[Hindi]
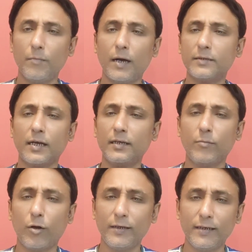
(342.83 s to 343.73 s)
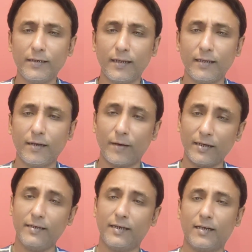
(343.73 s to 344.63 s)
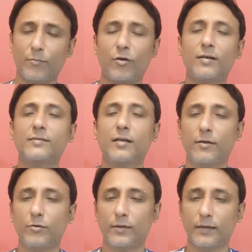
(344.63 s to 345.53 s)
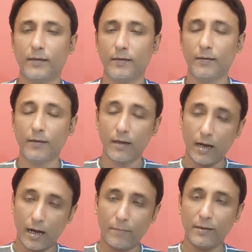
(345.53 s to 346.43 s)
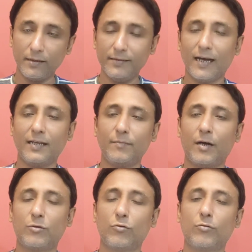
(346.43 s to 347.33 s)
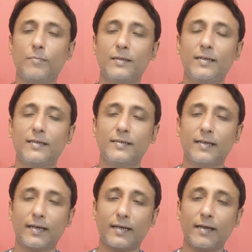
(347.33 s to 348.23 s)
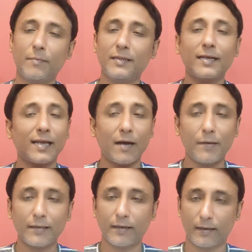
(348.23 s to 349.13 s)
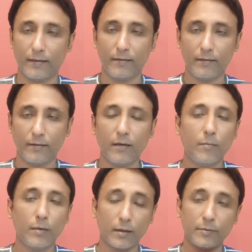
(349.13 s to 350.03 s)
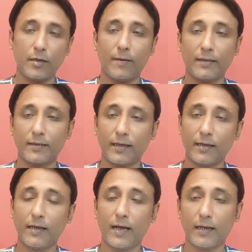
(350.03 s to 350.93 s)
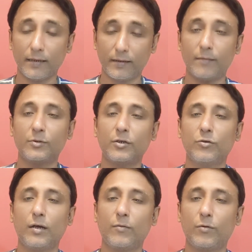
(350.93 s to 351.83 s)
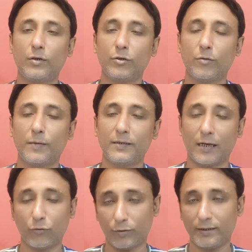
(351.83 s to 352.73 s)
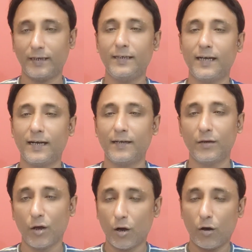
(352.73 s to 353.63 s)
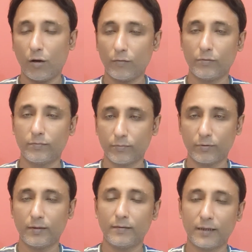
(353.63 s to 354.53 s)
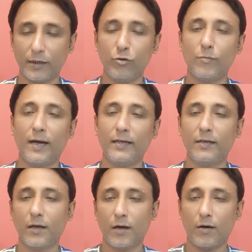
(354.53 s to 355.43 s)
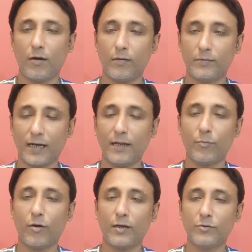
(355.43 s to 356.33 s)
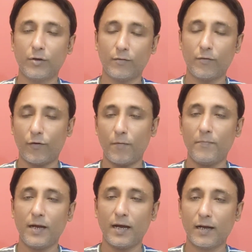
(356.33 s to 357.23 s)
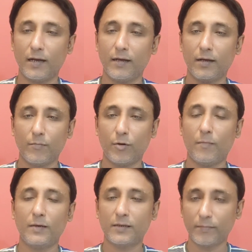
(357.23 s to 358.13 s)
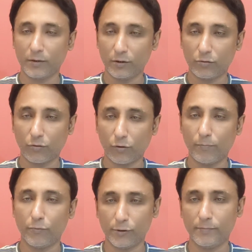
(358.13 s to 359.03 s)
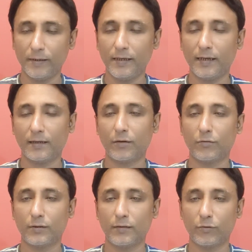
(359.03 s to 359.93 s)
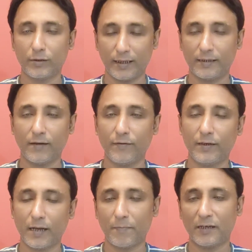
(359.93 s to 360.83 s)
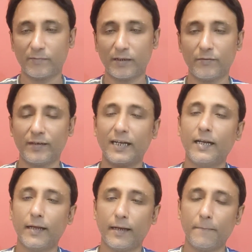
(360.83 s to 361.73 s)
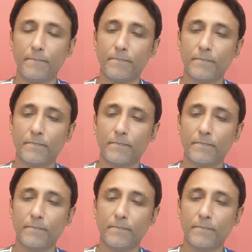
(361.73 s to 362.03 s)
पाकिस्तान की बॉलिंग नहीं चलती है भाई इंडिया के बॉलर चल रहे होते हैं अब इन सारी बातों को मद्देनजर रख के बंदा क्या बात करे मतलब ये बात करे कि यार एकदम से जो है वो इनके ऊपर जादू की छड़ी आ गई और उसने छड़ी घुमाई और सारे बॉलर जो है वो फॉर्म में आ गए मोहम्मद शमी जिसको कोई पूछ भी नहीं जाता उसने वो छः छः विकटे पाँच पाँच विकटे ले रहा है